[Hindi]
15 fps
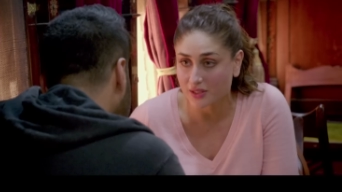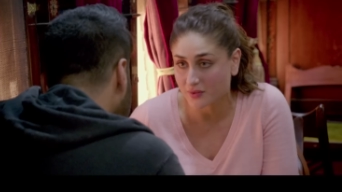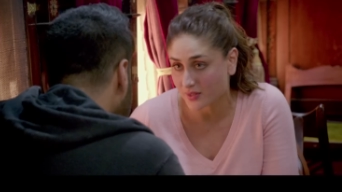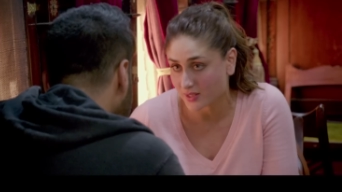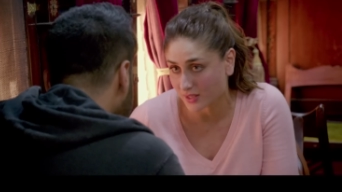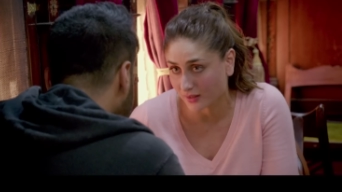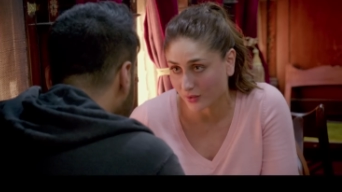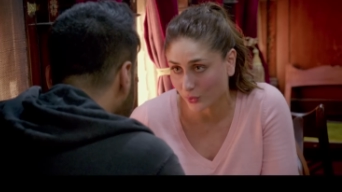किया
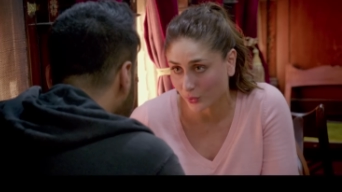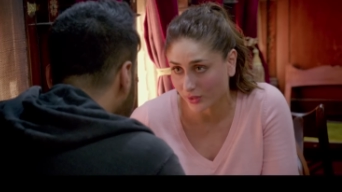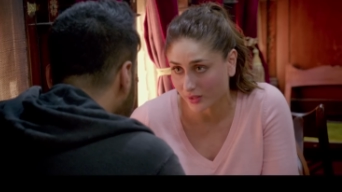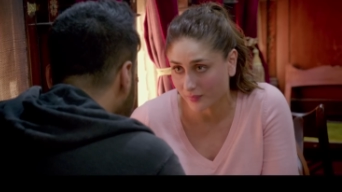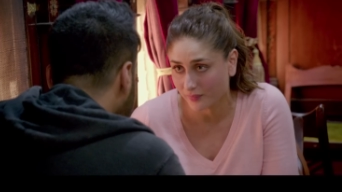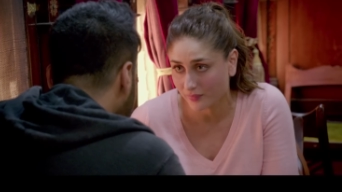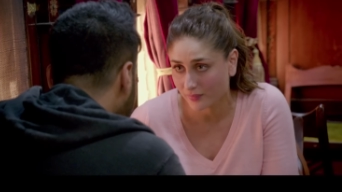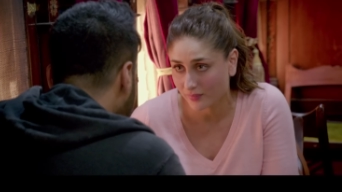फासवा सिंगल हो
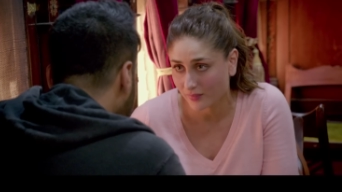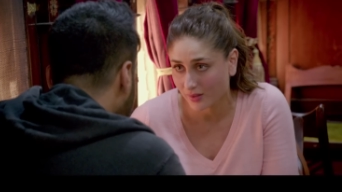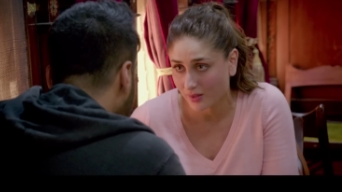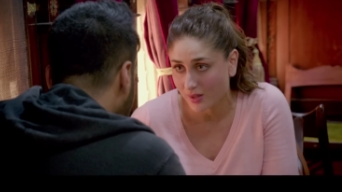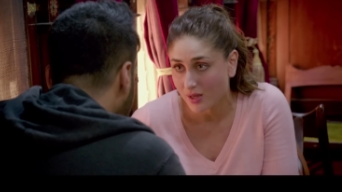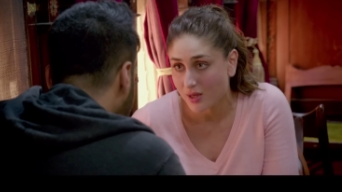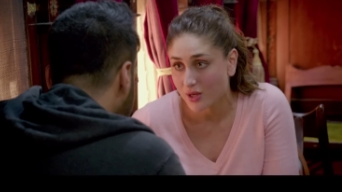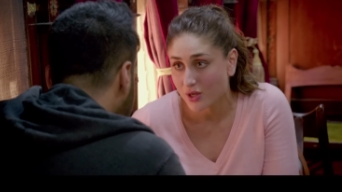
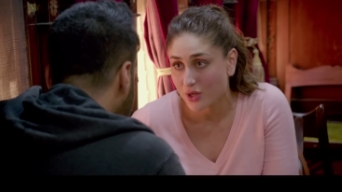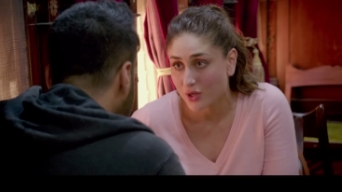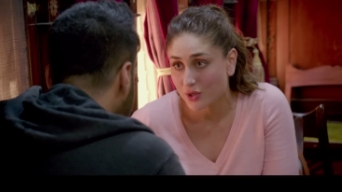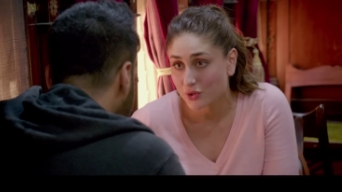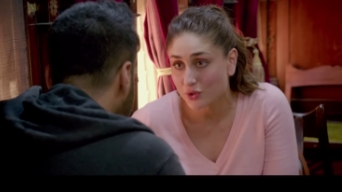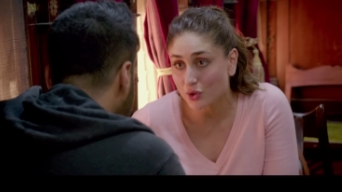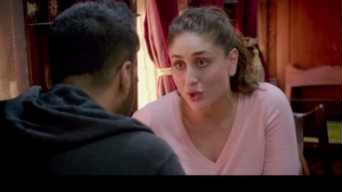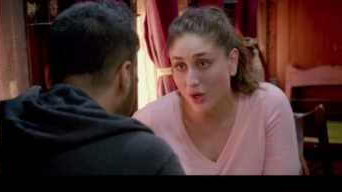
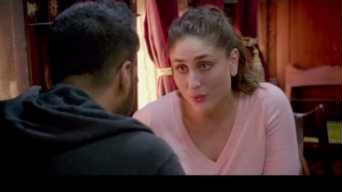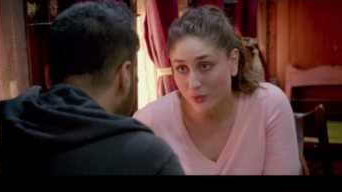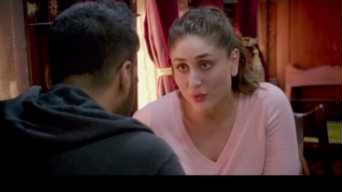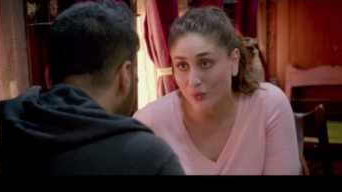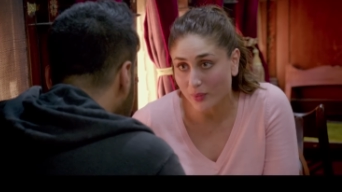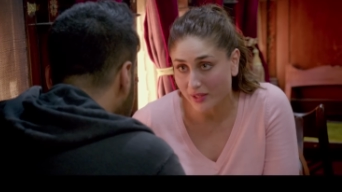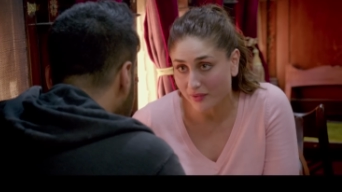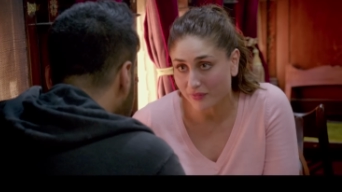गई सो नाउ
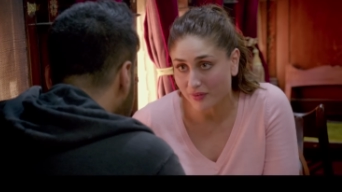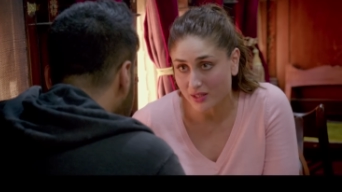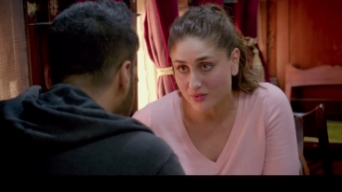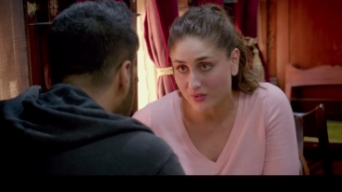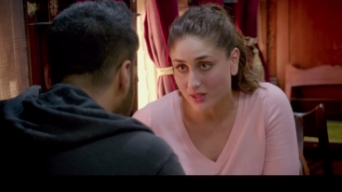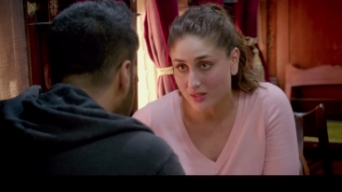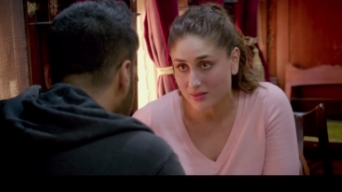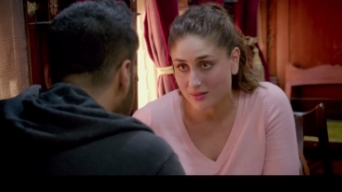यू नो आई एम
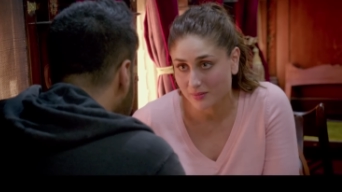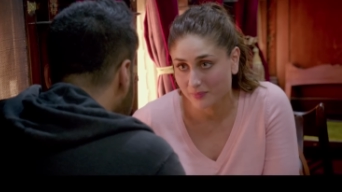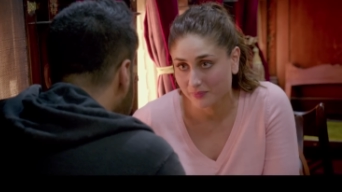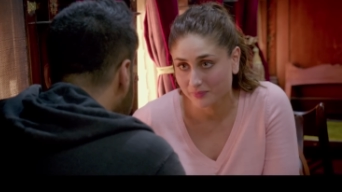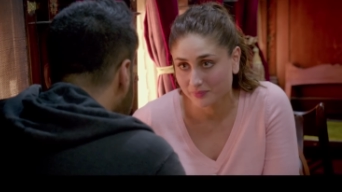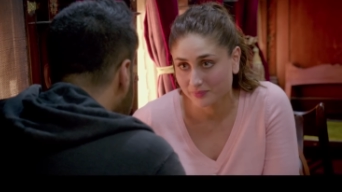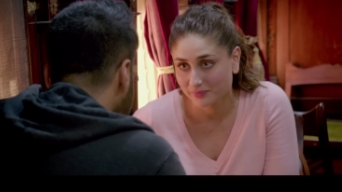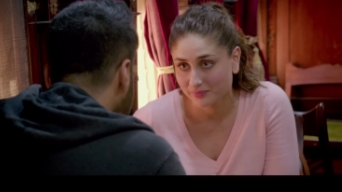फास्ट फास्ट
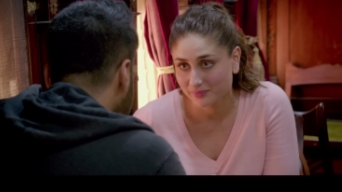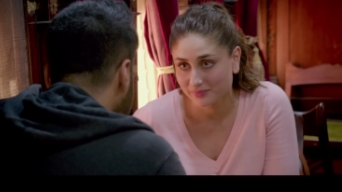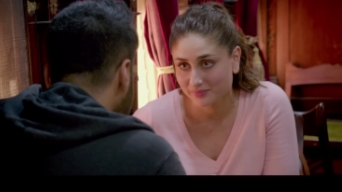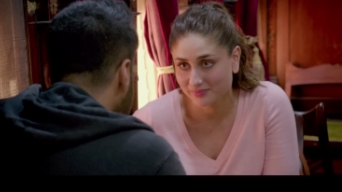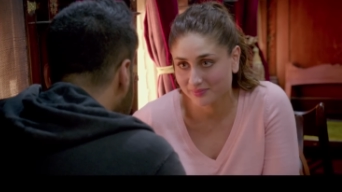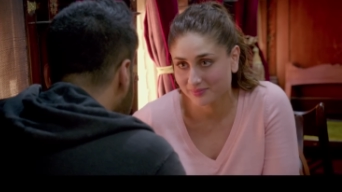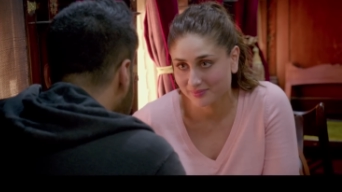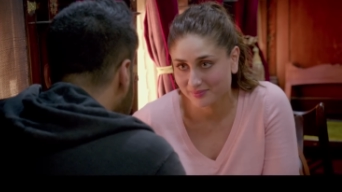
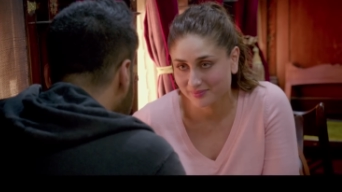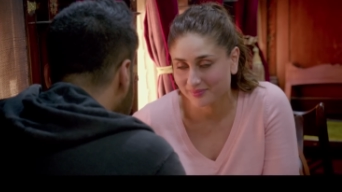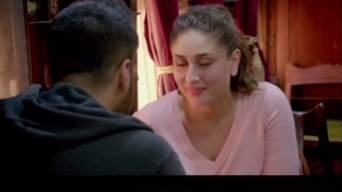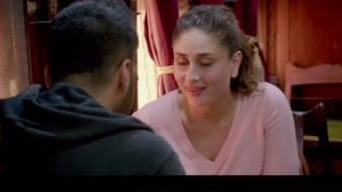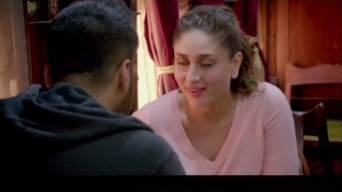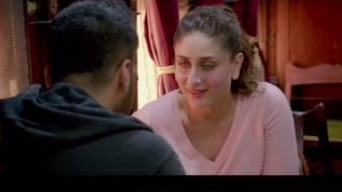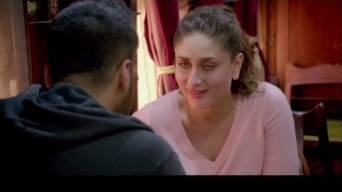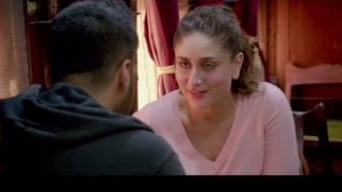
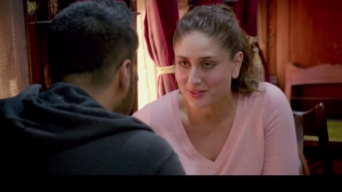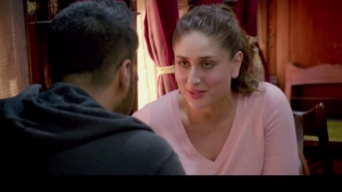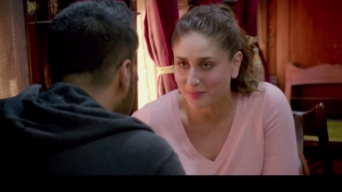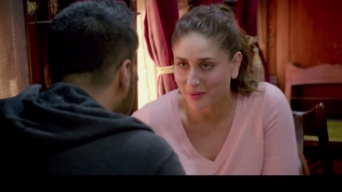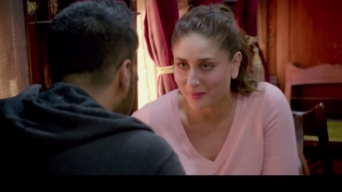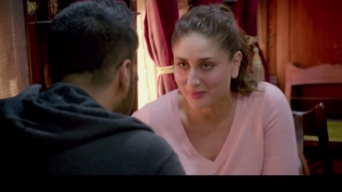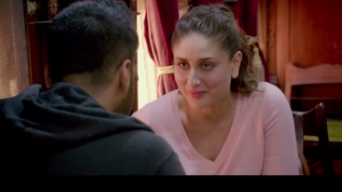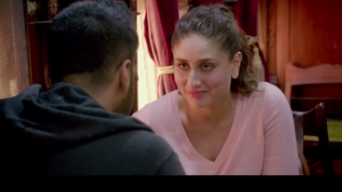
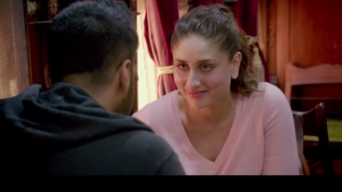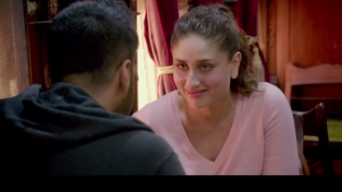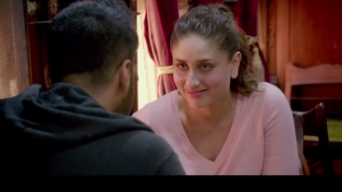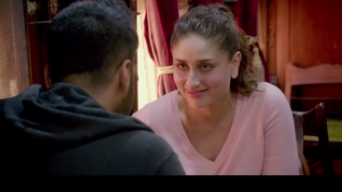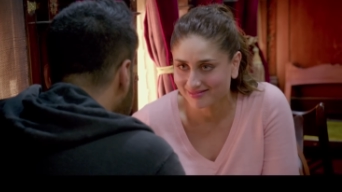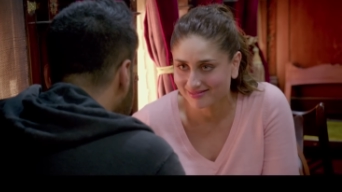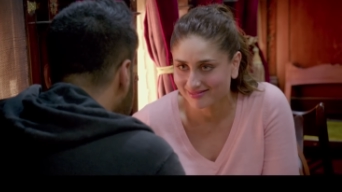हेरिडिटरी प्रॉब्लम